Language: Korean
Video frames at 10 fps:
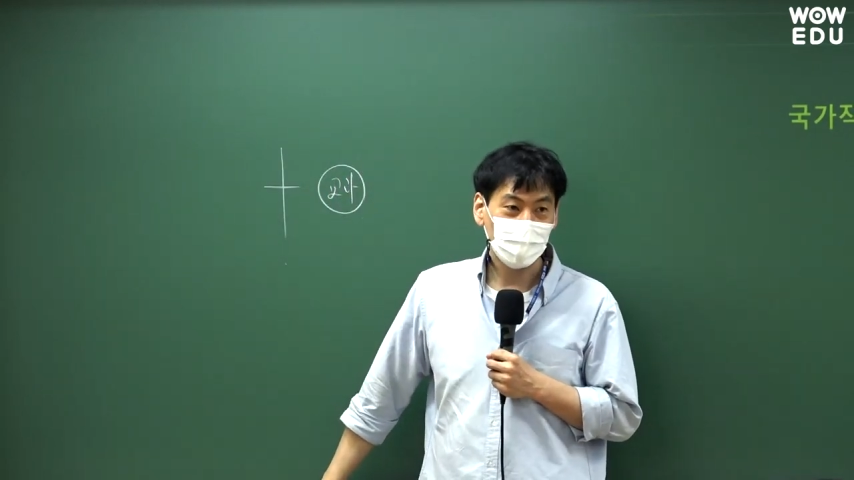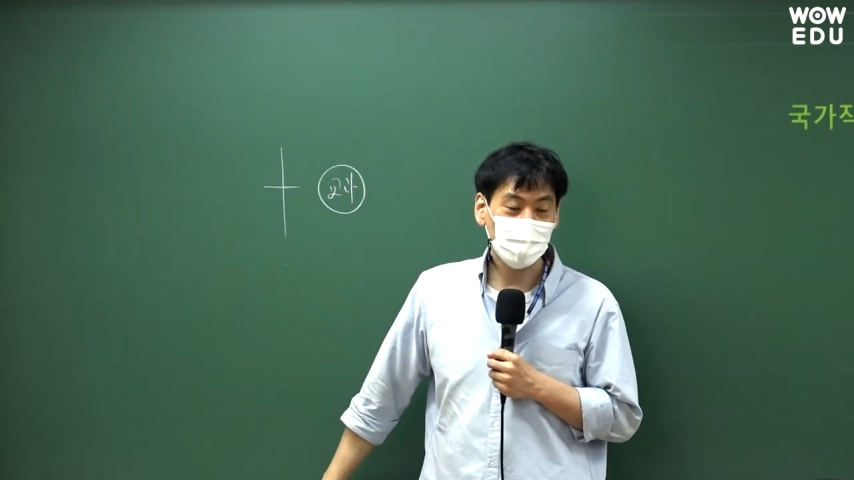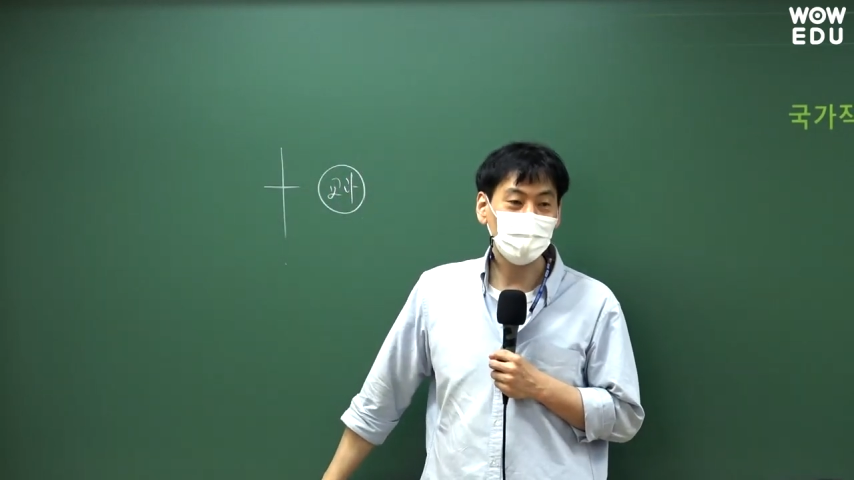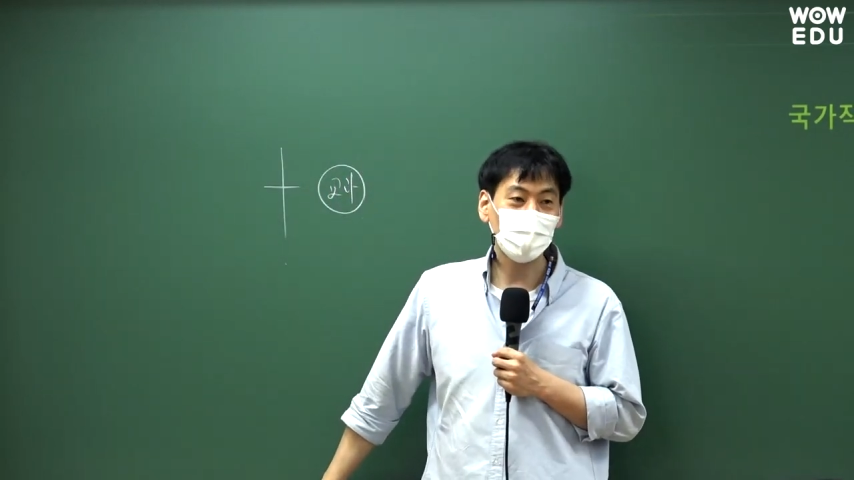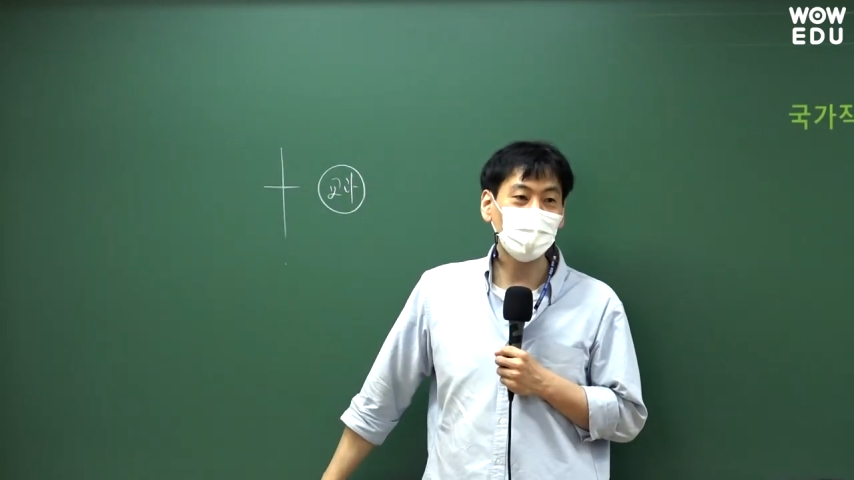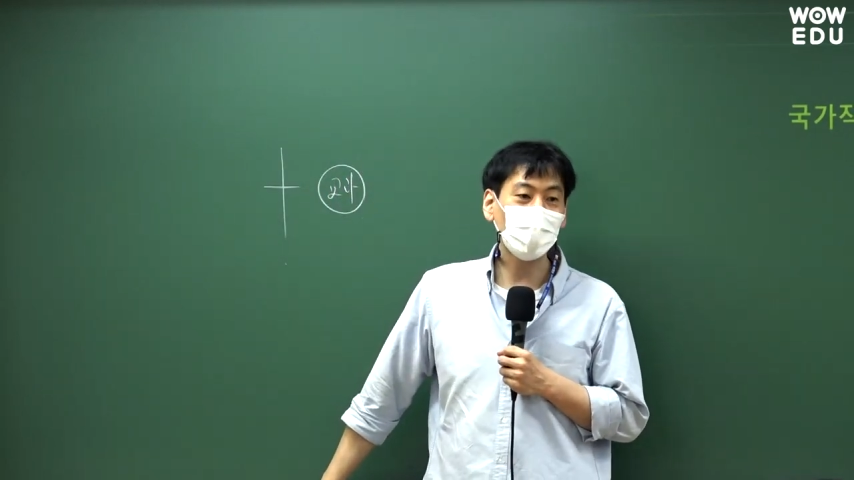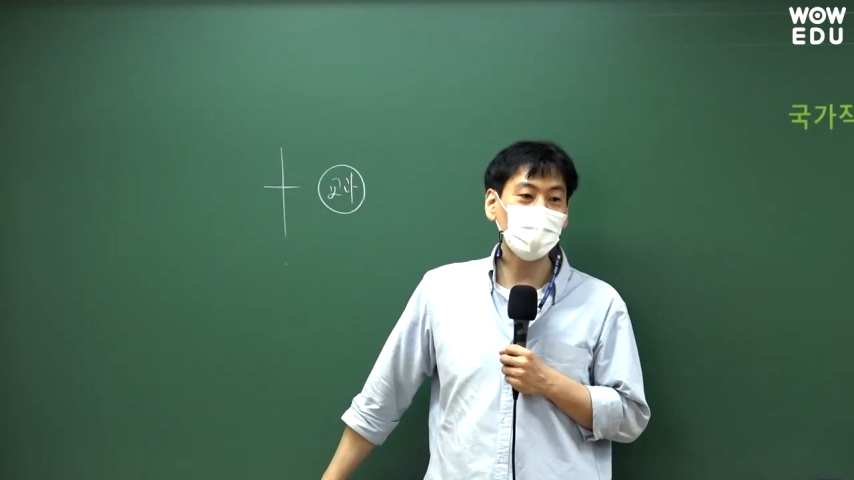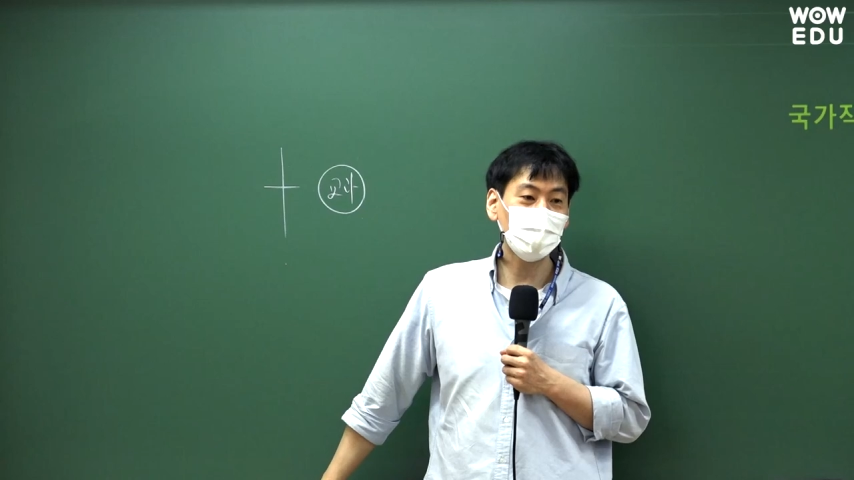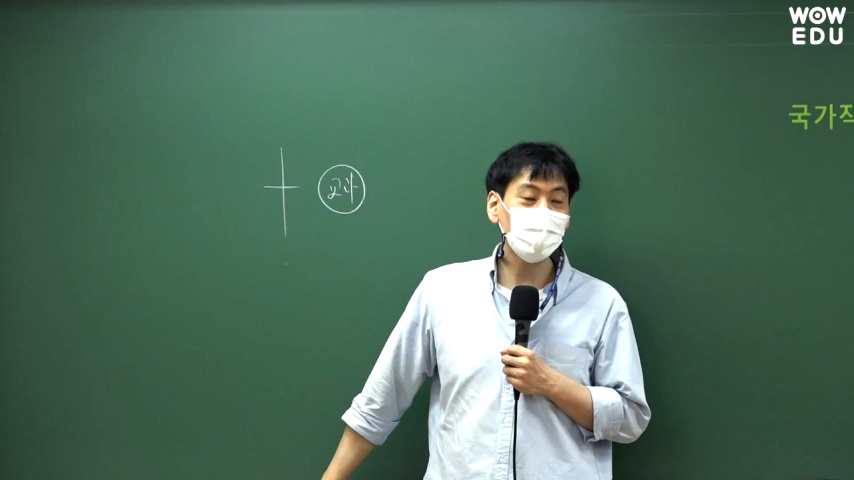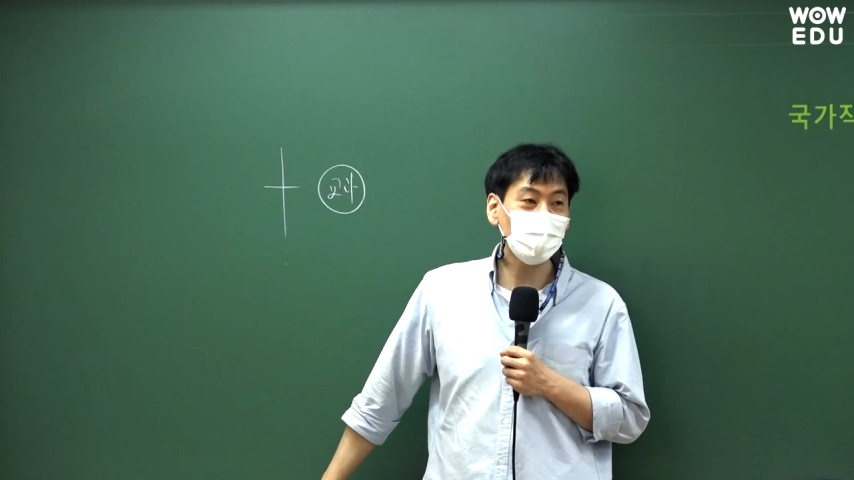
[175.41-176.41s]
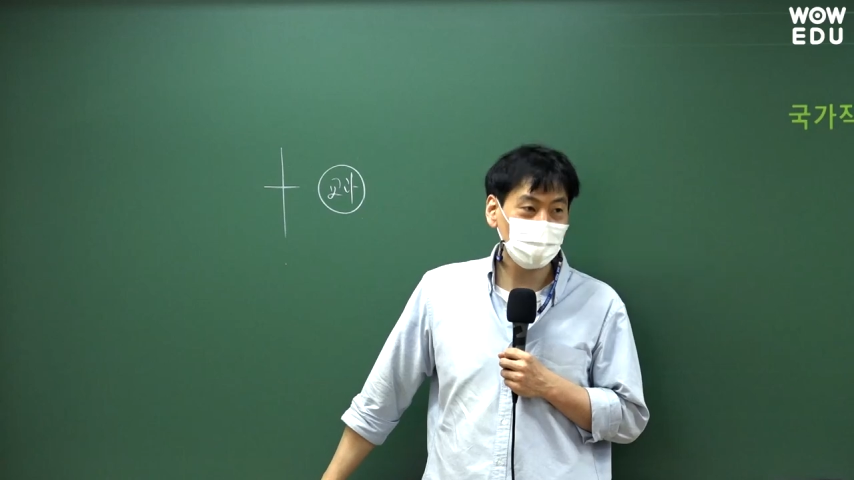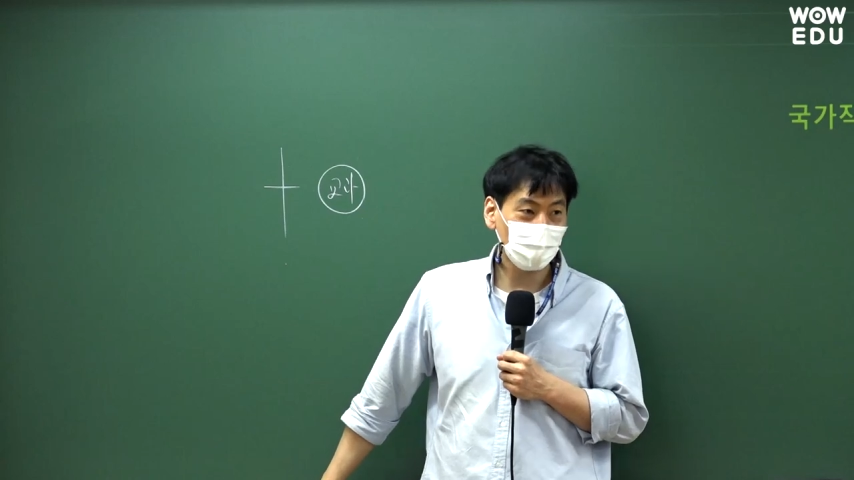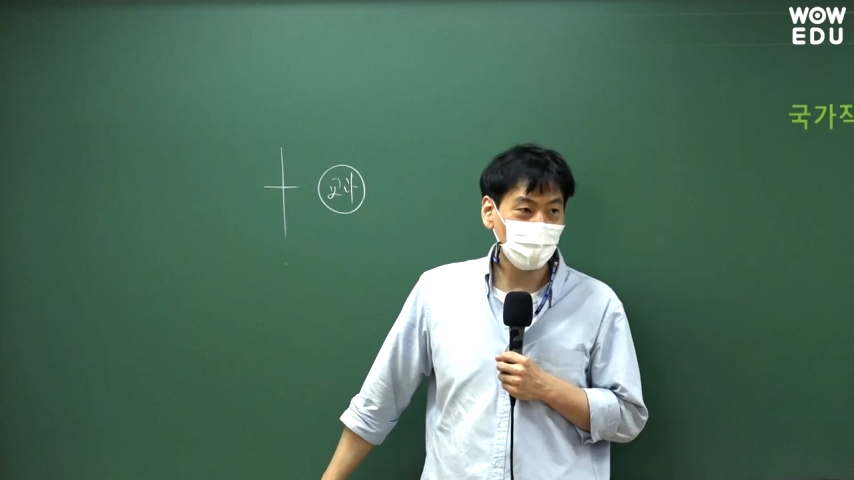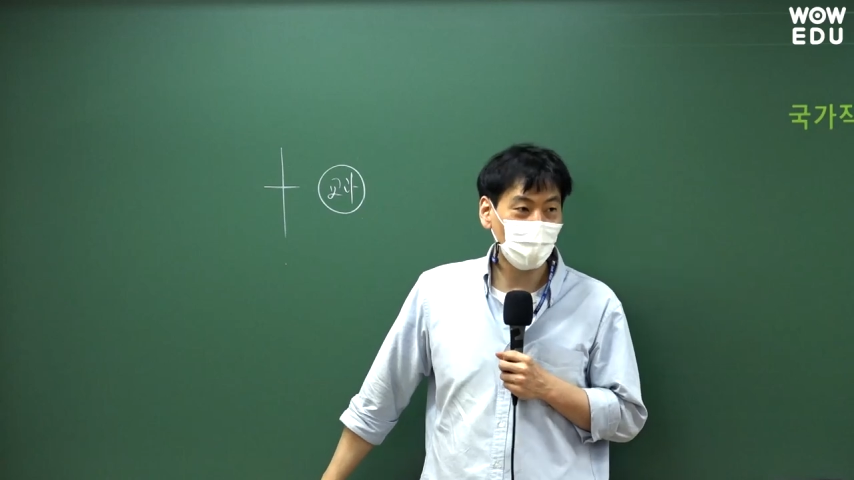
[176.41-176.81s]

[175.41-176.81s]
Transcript: 있습니다. 여태까지 있었어요.